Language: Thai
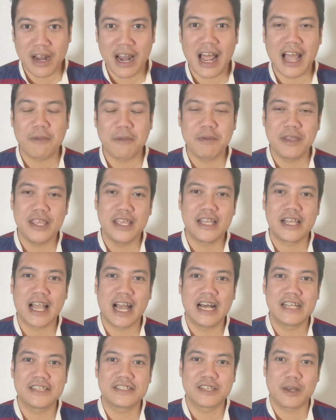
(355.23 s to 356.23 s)
รั้งมีกา
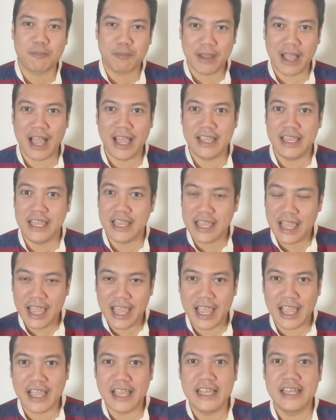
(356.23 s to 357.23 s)
รสับไกยิงเอง